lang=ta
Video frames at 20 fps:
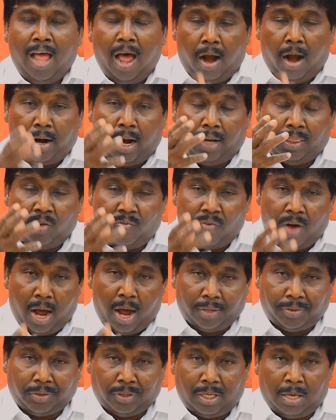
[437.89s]
ஆனால் அந்த
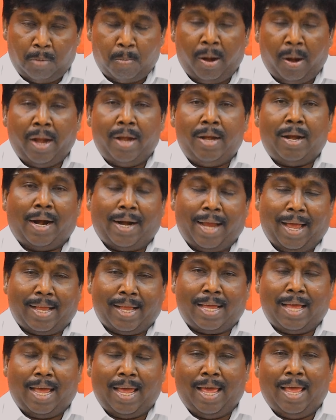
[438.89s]
வார்த்தையின்படி
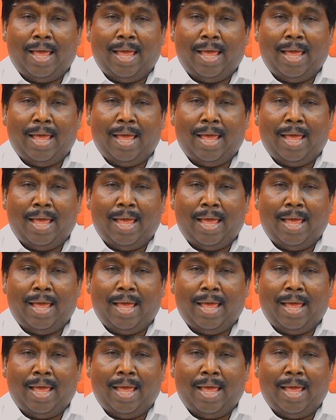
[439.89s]
நடக்க